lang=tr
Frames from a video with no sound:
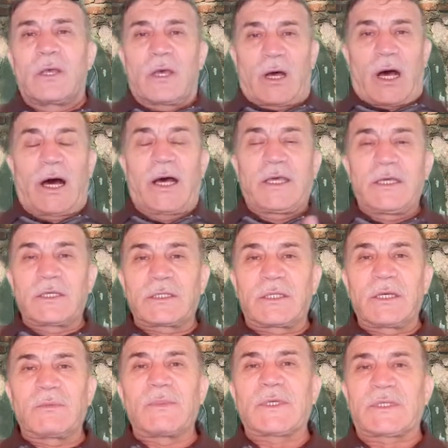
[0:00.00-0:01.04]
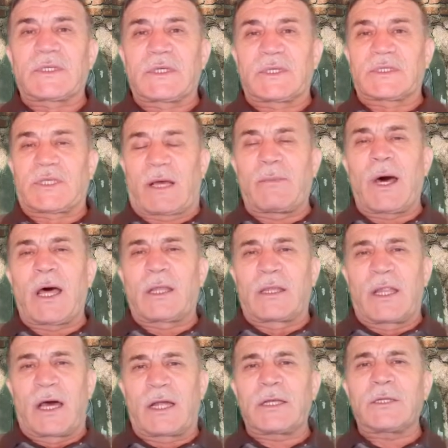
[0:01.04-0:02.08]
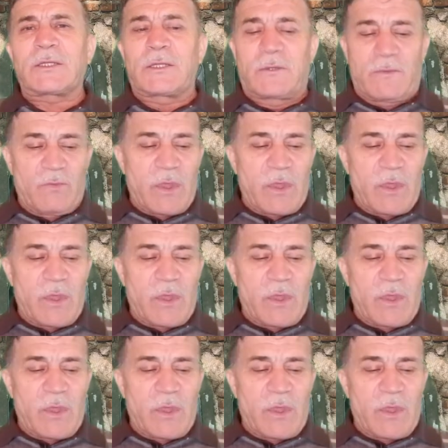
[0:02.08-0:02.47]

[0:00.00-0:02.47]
ayırdığımız zamanlar